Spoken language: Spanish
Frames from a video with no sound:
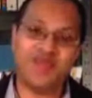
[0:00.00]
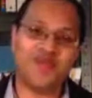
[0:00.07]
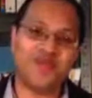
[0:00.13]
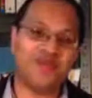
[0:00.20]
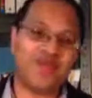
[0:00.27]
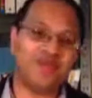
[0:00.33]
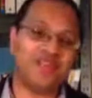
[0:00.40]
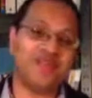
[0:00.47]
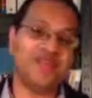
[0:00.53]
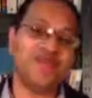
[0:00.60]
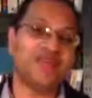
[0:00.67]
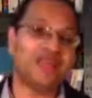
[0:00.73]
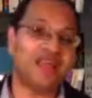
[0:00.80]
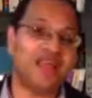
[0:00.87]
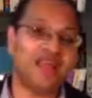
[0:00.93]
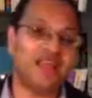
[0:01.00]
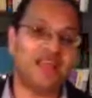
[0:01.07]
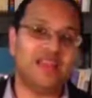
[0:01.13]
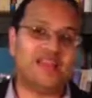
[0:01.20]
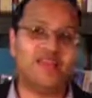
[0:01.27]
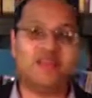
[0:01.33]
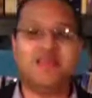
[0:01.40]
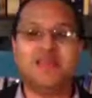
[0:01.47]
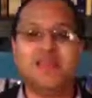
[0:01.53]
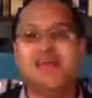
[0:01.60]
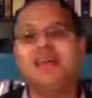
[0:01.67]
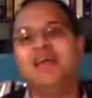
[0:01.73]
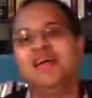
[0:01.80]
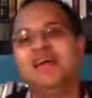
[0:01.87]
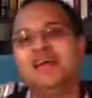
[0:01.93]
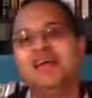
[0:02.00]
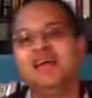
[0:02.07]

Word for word: los representantes mundiales de la fe arminiana,